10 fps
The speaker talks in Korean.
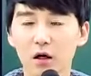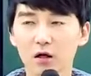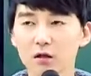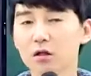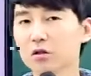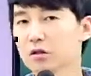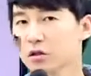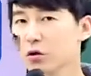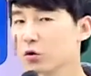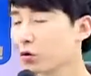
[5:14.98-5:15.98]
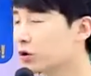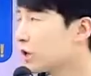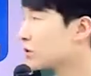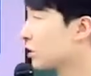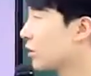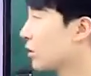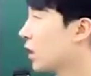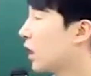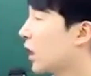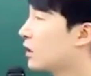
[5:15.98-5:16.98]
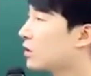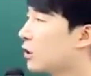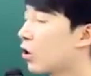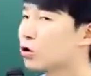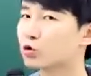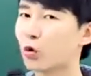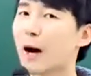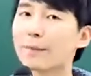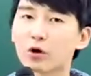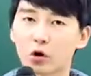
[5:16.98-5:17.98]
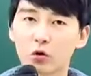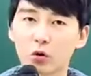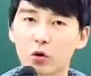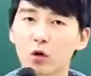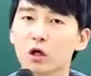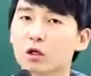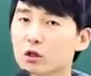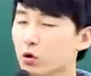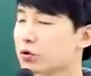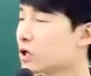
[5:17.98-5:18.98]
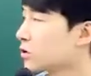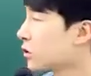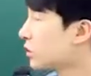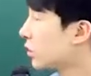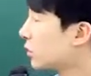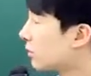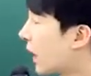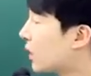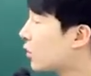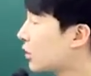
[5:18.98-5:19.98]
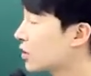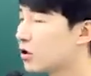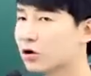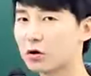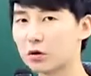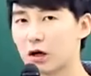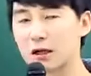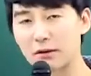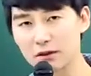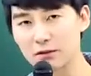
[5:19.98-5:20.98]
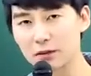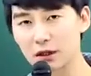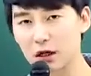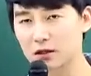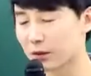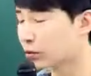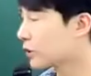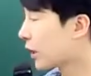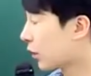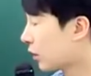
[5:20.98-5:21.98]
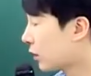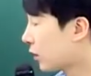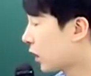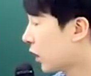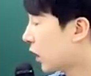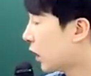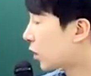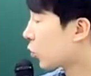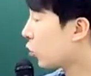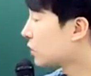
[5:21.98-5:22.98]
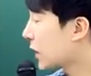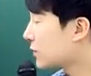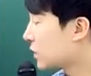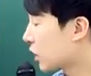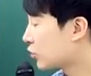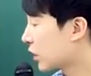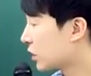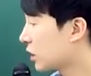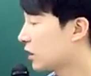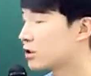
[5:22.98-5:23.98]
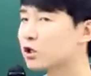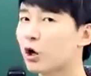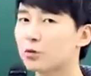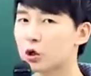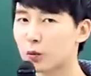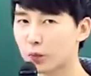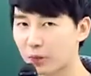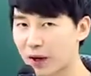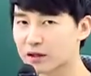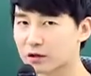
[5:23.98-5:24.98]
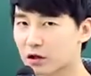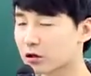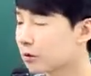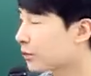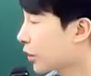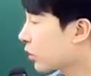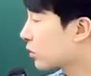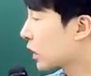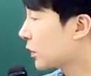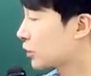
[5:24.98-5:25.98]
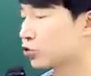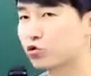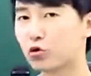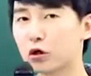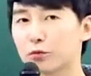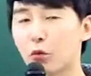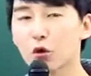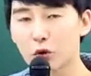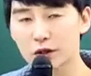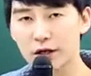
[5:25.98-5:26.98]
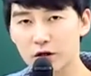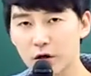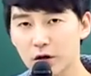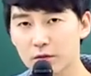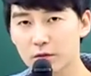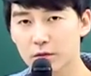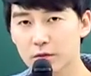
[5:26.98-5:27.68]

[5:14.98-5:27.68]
그래서 그걸로 인해서 애들이 영어를 놔버렸고 그로 인해서 이런 말도 안 되는 결과가 나왔습니다. 자 보세요. 고3 재수생이 시험을 봤던 평가원 9월 모의고사에서